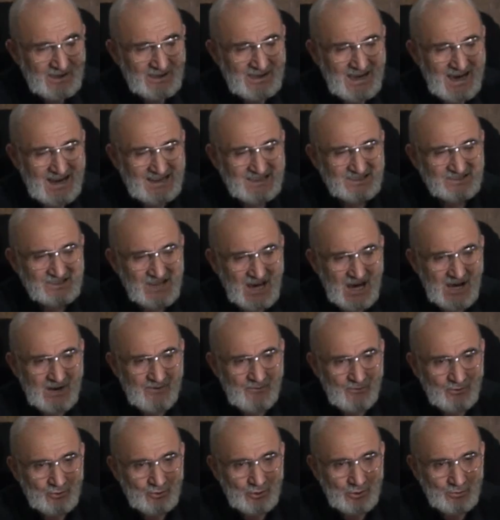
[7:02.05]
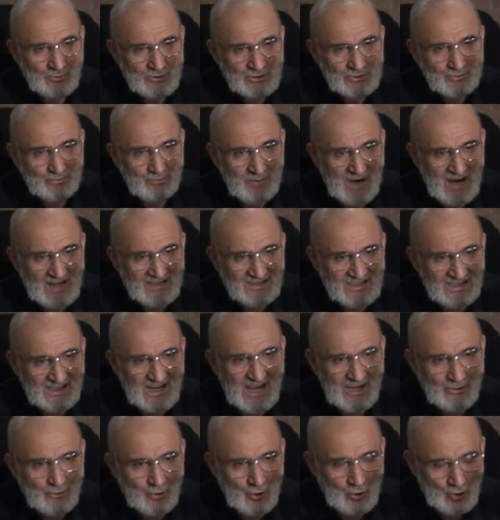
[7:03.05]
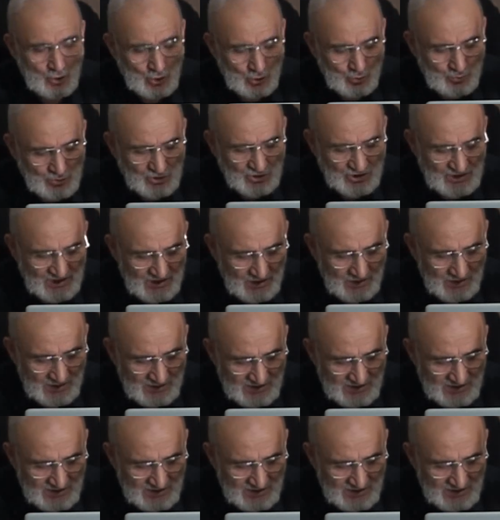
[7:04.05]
yani tahrip edilmiş batıla dönüşmüş din,